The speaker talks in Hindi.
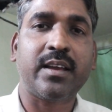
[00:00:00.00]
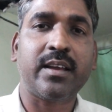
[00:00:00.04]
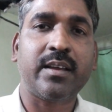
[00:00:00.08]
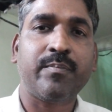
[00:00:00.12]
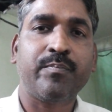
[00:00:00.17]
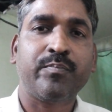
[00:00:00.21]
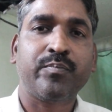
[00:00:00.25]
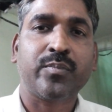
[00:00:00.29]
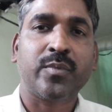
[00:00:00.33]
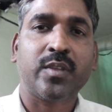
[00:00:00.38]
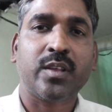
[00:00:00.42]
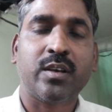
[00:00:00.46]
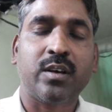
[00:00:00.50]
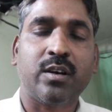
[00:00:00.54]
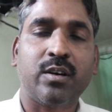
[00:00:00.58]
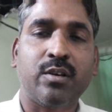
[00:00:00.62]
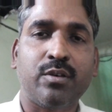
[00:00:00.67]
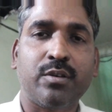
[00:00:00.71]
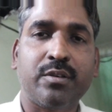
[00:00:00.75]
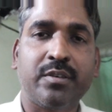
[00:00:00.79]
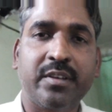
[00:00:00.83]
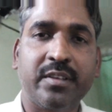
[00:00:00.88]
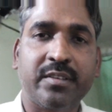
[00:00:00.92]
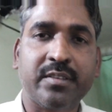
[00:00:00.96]
है
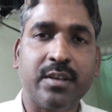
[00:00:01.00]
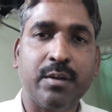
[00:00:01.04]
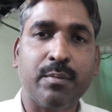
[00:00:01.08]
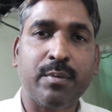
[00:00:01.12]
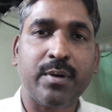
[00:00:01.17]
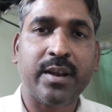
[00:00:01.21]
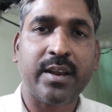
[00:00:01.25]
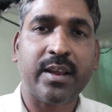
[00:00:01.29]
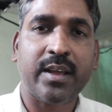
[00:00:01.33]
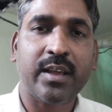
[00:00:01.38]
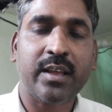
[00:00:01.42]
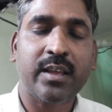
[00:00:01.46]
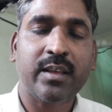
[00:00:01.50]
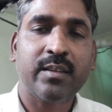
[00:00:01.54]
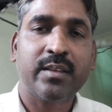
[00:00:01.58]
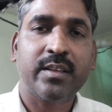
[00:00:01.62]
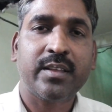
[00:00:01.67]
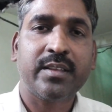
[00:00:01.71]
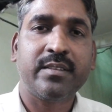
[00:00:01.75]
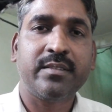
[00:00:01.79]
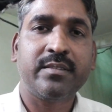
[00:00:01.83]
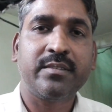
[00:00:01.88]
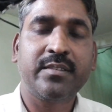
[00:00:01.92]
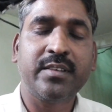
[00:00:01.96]
और डिस्कवर है
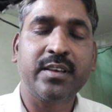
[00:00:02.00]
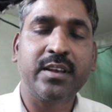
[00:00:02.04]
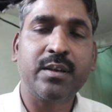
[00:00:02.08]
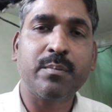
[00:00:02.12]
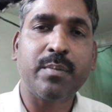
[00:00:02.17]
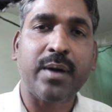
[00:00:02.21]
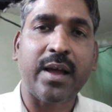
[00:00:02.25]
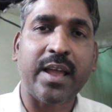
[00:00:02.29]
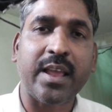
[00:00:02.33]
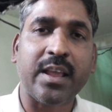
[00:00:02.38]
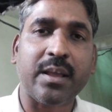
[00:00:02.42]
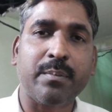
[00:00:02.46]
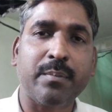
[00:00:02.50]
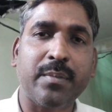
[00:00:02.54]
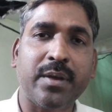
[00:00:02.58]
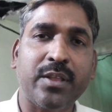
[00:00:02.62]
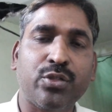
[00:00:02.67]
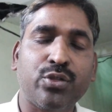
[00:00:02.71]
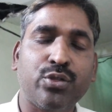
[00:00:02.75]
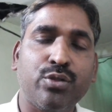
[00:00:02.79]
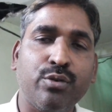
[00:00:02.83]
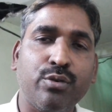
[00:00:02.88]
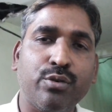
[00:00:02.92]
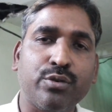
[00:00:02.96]
जिन बाइक में
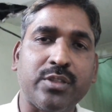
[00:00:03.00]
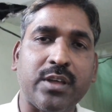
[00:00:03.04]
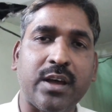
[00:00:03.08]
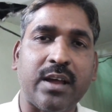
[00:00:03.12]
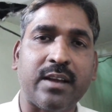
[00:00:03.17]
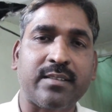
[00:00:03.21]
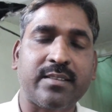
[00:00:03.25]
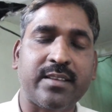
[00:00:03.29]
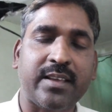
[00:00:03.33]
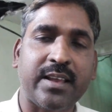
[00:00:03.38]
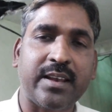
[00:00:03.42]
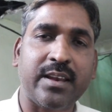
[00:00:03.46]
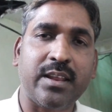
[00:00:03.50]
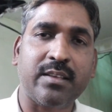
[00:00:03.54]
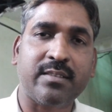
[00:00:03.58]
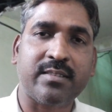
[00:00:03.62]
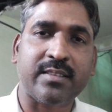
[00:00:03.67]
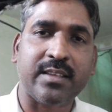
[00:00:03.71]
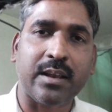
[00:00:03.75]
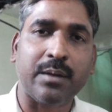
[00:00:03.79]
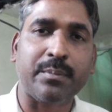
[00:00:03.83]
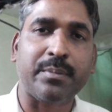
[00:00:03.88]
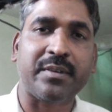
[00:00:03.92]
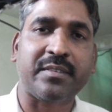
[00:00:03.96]
दो तार से यानी
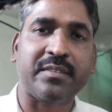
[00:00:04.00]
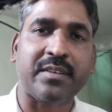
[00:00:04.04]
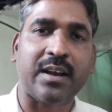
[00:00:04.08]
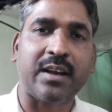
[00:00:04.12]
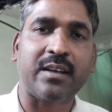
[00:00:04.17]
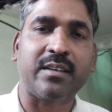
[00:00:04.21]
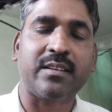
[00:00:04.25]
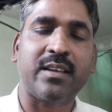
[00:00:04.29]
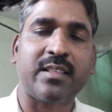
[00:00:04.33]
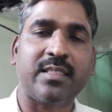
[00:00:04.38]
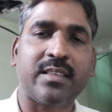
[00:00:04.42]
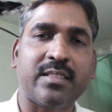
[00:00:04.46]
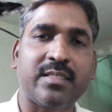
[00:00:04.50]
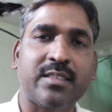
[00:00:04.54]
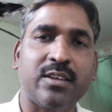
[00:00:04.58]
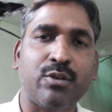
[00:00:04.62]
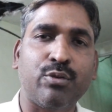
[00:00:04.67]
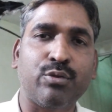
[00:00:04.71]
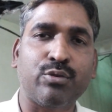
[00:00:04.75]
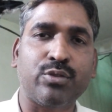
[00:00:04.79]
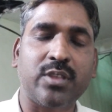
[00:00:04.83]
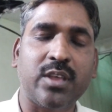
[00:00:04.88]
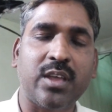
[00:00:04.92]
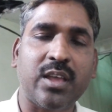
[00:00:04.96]
सेल्फ स्टार्ट ज़्यादातर
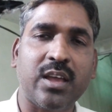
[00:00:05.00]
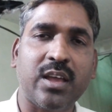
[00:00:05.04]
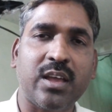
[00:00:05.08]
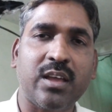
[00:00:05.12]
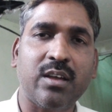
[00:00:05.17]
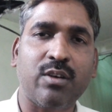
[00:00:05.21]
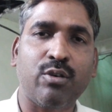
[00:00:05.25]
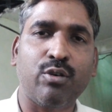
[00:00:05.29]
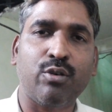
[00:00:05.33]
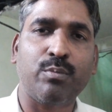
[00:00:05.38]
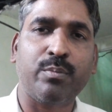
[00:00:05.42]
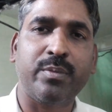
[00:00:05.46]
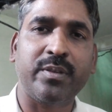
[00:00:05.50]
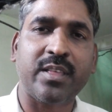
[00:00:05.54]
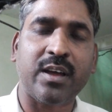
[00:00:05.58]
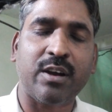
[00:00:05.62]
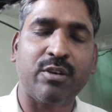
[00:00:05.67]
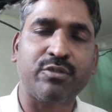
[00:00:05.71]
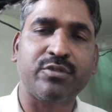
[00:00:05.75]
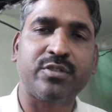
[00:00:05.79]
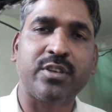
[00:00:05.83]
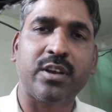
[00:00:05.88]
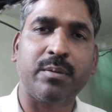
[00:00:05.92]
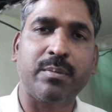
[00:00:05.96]
होती हैं और
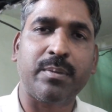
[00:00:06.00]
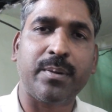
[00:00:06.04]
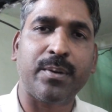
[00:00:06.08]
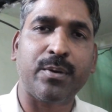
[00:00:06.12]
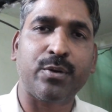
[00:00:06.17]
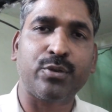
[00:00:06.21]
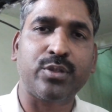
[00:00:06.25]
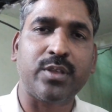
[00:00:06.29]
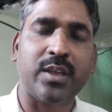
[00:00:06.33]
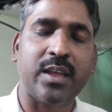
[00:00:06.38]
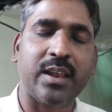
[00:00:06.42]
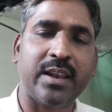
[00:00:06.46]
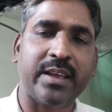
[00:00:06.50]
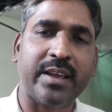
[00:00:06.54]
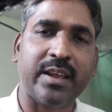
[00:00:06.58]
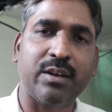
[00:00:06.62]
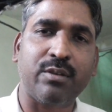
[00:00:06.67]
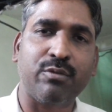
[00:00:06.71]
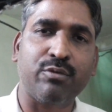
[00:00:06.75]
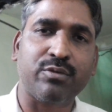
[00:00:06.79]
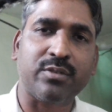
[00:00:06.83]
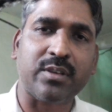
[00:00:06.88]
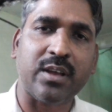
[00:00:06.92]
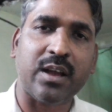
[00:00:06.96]
विदाउट सेल्फ भी होती हैं
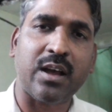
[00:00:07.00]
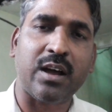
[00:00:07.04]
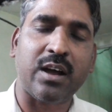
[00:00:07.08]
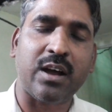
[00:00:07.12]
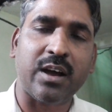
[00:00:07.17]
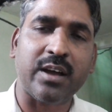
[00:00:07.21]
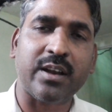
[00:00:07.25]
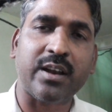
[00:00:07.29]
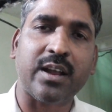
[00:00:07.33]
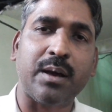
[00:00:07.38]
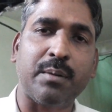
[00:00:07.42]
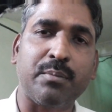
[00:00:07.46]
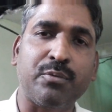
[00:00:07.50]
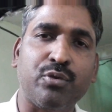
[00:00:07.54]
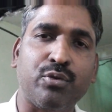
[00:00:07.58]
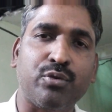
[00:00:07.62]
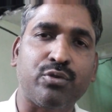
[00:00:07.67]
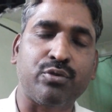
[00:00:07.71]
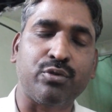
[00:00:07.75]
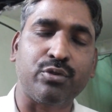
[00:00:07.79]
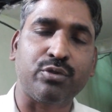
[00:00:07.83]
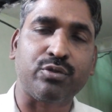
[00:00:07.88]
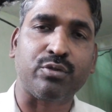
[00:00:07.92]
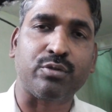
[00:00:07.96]
लेकिन उसका ऑन ऑफ जो
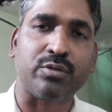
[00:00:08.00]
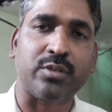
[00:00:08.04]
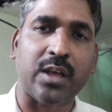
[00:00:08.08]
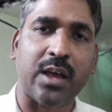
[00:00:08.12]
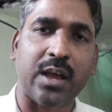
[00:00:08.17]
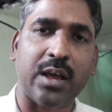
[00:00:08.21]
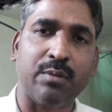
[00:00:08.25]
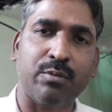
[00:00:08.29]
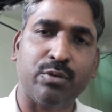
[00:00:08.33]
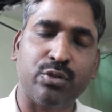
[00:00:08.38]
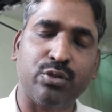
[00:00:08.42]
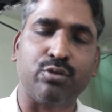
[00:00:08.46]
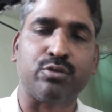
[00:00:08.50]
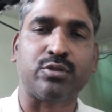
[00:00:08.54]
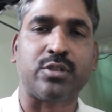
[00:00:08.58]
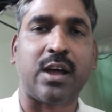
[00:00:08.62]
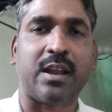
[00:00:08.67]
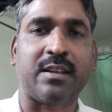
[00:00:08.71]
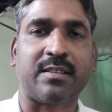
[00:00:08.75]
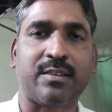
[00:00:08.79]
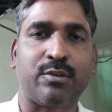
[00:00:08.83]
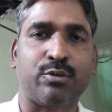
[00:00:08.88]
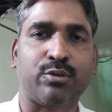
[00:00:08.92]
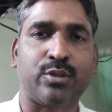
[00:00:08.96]
स्विच होता है वो दो
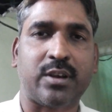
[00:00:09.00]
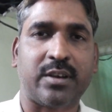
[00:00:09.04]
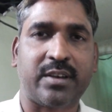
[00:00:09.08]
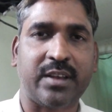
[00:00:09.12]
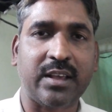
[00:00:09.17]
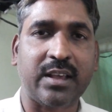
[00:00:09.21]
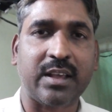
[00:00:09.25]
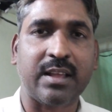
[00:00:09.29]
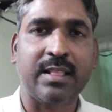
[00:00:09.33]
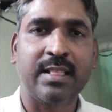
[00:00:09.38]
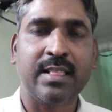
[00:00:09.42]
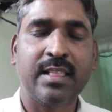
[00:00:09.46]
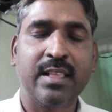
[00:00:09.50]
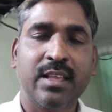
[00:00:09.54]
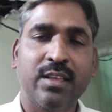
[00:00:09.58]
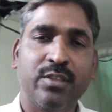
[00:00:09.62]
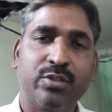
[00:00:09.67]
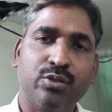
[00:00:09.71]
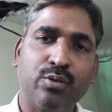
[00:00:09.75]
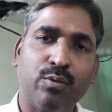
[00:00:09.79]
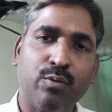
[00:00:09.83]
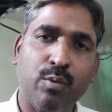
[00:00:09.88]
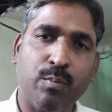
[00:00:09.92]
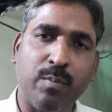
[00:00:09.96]
तार से होता है ठीक है
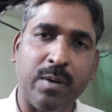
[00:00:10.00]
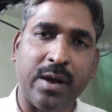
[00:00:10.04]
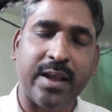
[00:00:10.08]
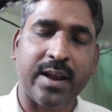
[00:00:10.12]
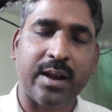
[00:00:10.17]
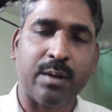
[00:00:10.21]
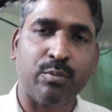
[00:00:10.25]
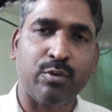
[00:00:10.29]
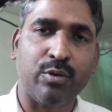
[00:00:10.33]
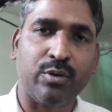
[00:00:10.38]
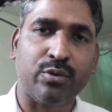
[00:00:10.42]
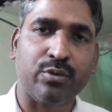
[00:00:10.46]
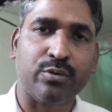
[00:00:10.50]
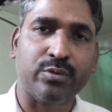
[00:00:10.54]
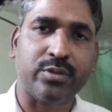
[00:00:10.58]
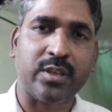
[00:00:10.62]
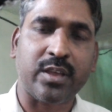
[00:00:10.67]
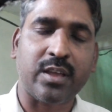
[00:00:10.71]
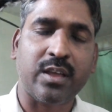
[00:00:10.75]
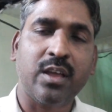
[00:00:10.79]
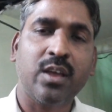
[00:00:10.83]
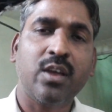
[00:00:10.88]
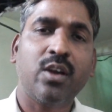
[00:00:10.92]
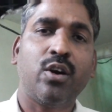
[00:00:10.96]
तो वो बारह बोल्ट
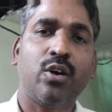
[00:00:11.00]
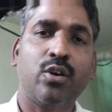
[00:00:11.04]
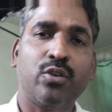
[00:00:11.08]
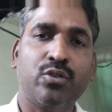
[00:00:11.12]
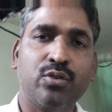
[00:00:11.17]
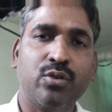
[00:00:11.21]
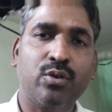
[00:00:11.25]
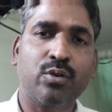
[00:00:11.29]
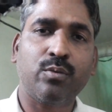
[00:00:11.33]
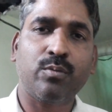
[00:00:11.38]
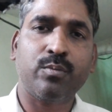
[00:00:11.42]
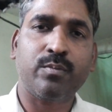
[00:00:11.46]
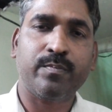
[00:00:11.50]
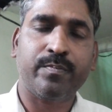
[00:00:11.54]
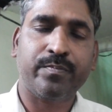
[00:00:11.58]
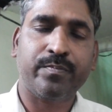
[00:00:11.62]
होती है और जो